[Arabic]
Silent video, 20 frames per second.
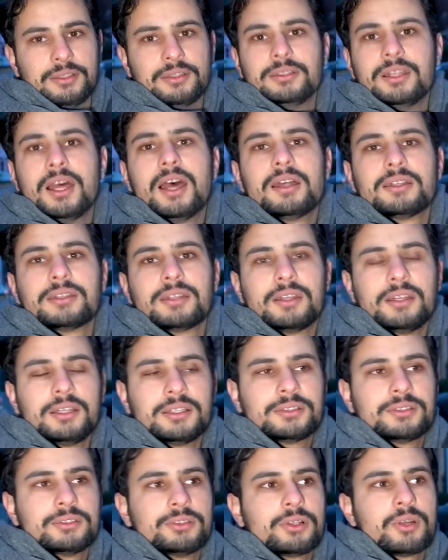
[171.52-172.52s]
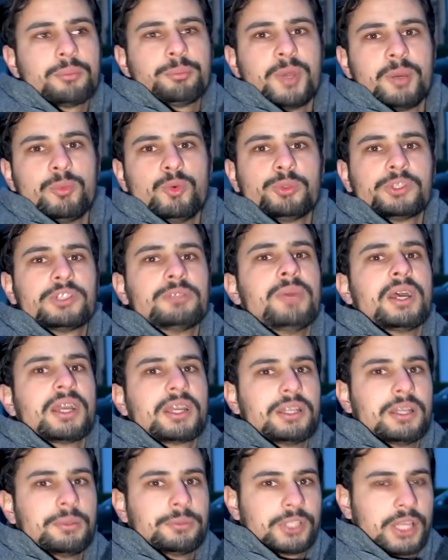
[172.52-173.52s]
لا طلعت اوروبا مو مثل ما
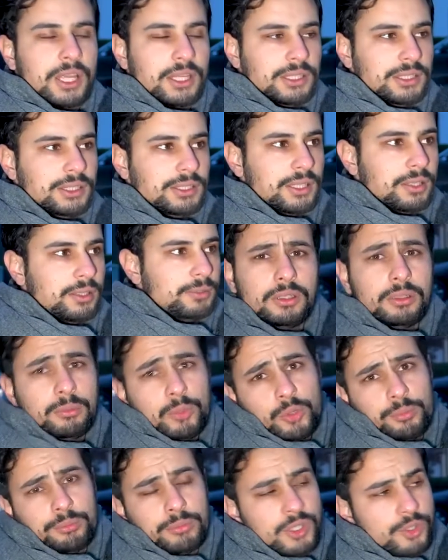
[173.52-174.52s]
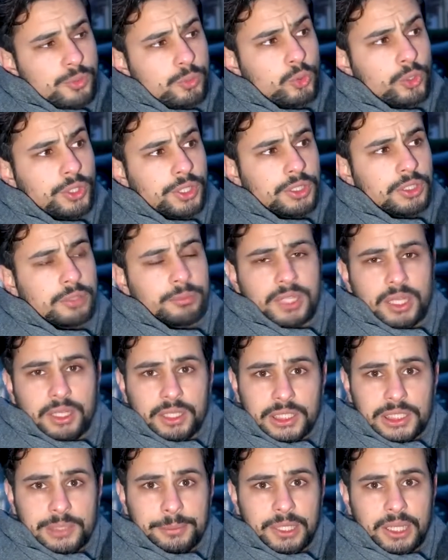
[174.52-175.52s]
كنا متخيلينه المهم مجبورين نمنا
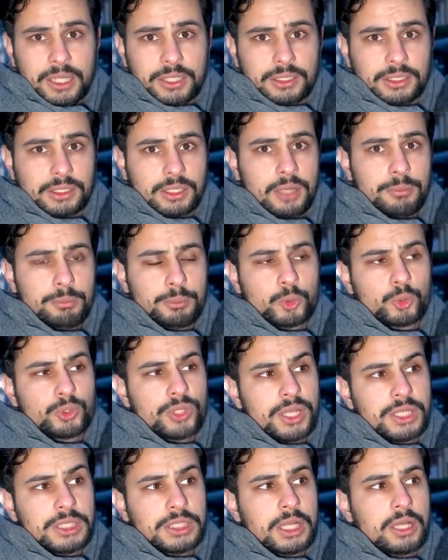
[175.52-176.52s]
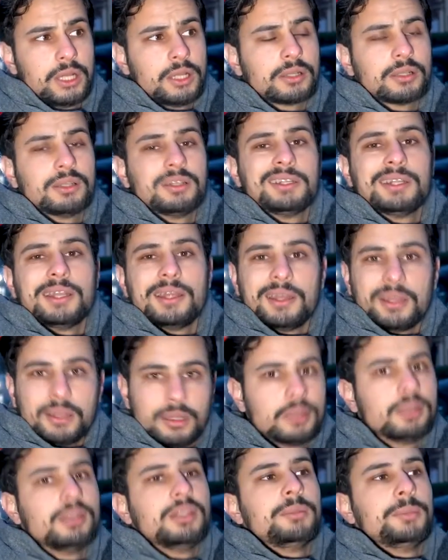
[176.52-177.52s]
ليله بهذا الكامب وتاني نهار ان
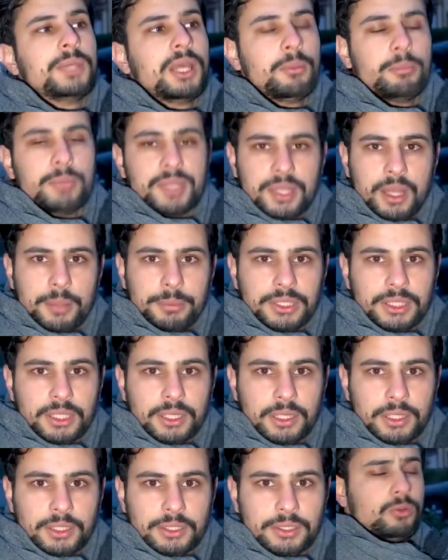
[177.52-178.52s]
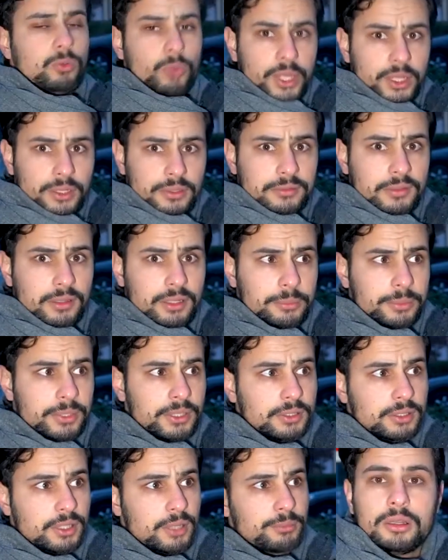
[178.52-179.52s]
اللي بيحب النبي يخلي وين تضل
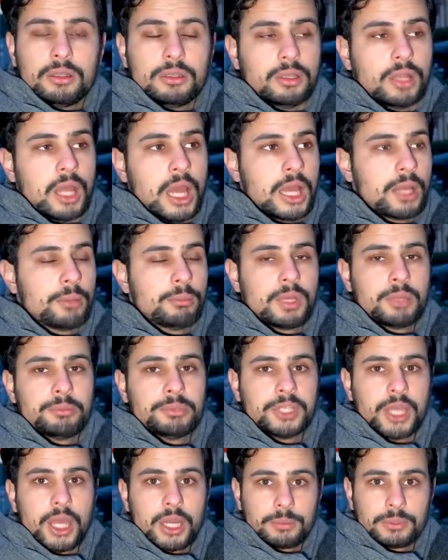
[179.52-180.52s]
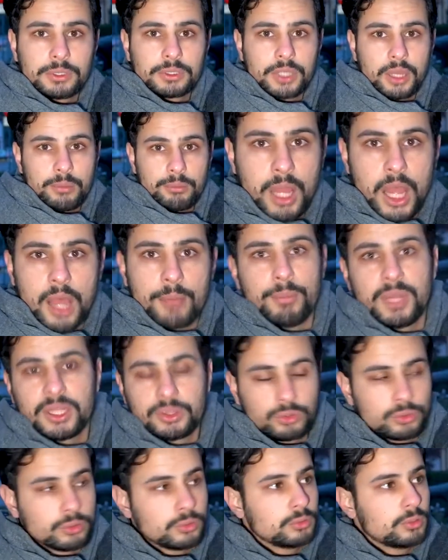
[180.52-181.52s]
بهيك كامب لعمه بقلب الكامب حمته